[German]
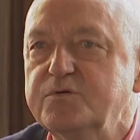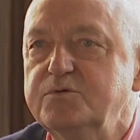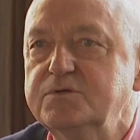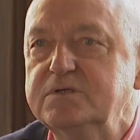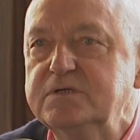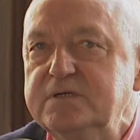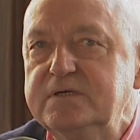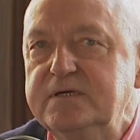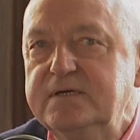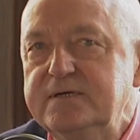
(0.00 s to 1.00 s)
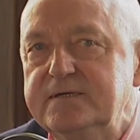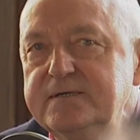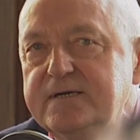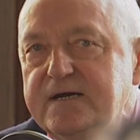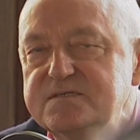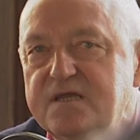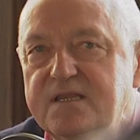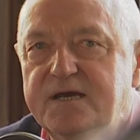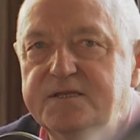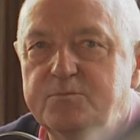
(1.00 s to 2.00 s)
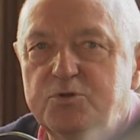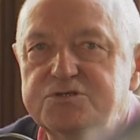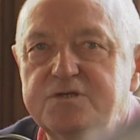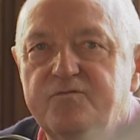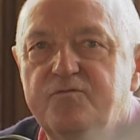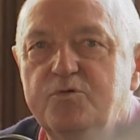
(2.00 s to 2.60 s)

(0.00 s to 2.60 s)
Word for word: Dass er es Jahre später doch noch schafft, hat